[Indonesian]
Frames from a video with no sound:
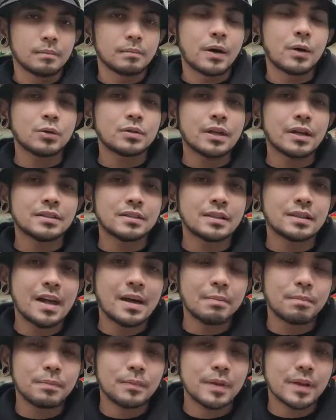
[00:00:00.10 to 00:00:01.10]
Bau tak
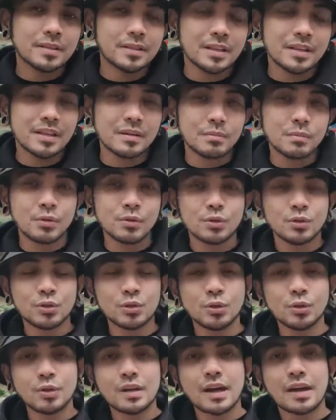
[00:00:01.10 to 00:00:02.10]
sedap biasanya
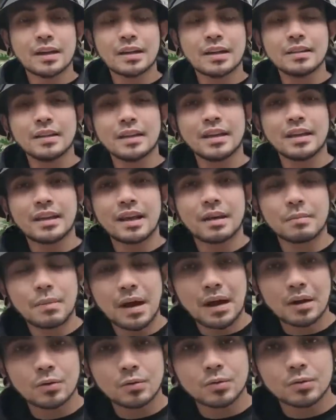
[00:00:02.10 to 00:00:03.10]
muncul dari tindikan
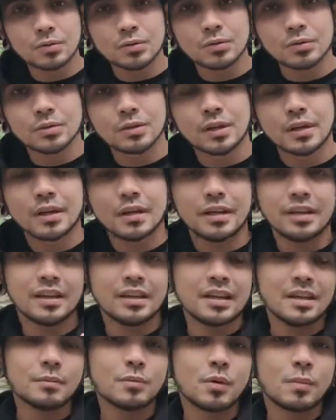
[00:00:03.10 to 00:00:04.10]
baru.
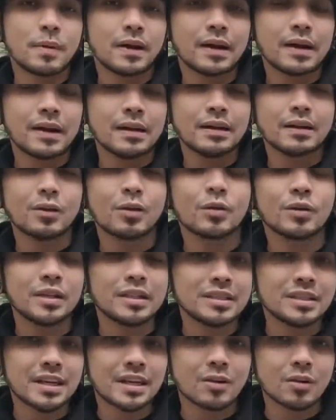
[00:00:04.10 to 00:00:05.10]
Ini merupakan
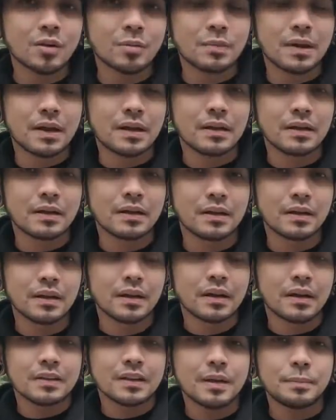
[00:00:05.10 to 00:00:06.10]
kondisi yang normal.
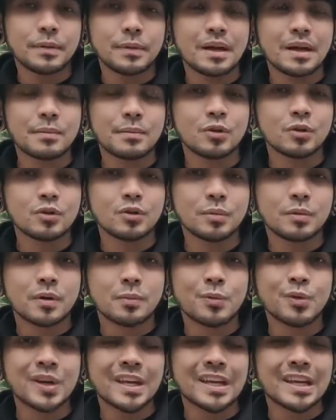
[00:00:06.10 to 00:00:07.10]
Tapi tak menutup
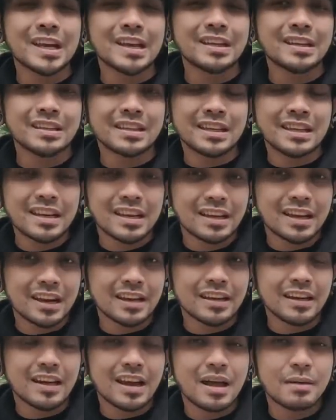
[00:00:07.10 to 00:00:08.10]
kemungkinan
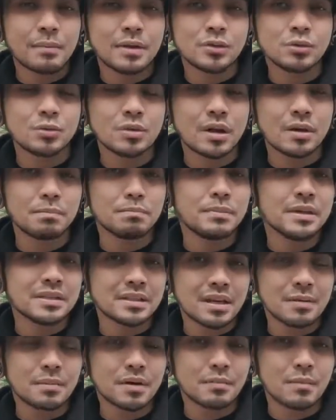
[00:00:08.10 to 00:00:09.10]
tindikan yang lama juga
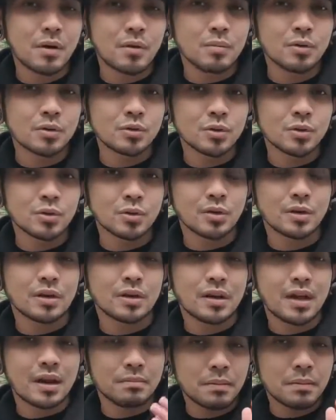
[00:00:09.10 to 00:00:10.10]
bisa berbau busuk
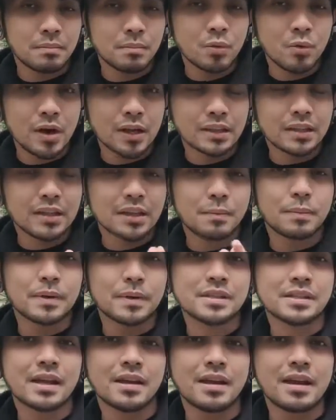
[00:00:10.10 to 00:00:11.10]
dan membuat
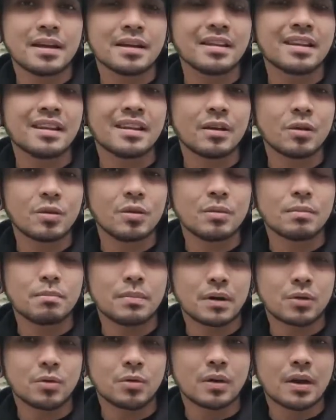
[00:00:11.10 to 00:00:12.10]
kepercayaan diri lo
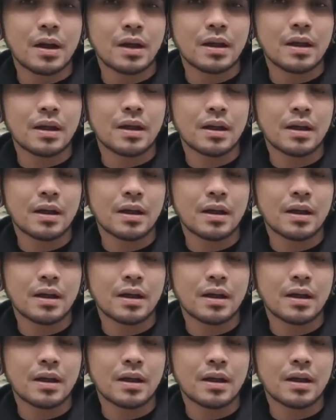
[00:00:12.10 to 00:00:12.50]
berkurang.